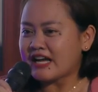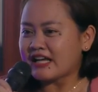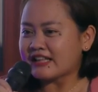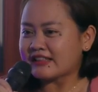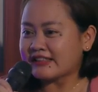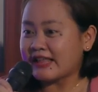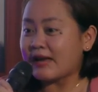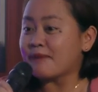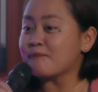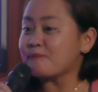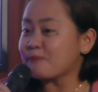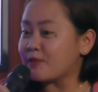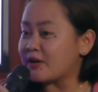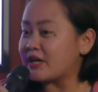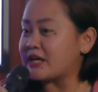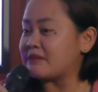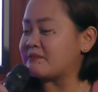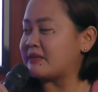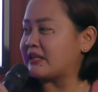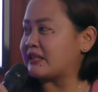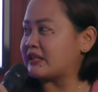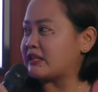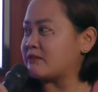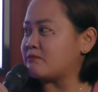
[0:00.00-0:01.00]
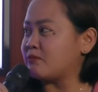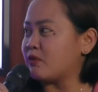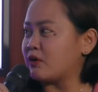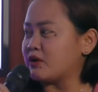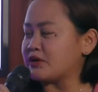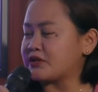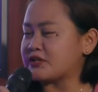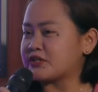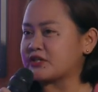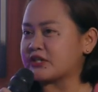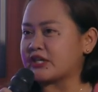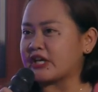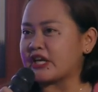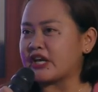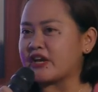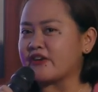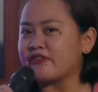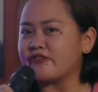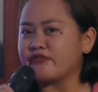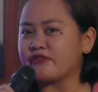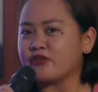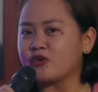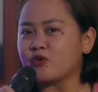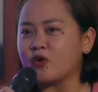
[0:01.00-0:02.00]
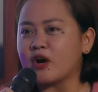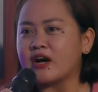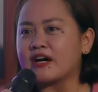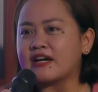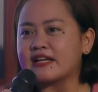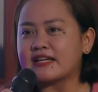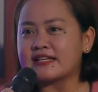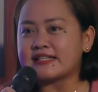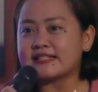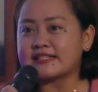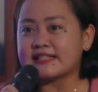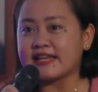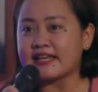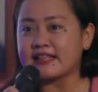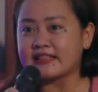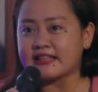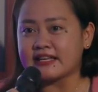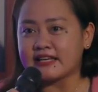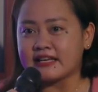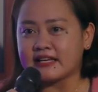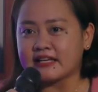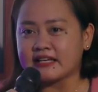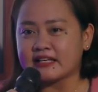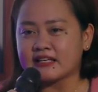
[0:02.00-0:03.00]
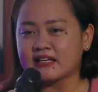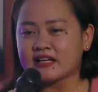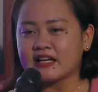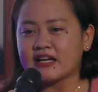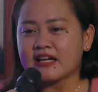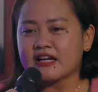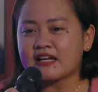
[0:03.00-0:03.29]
temperament ni boss, if you are excelling,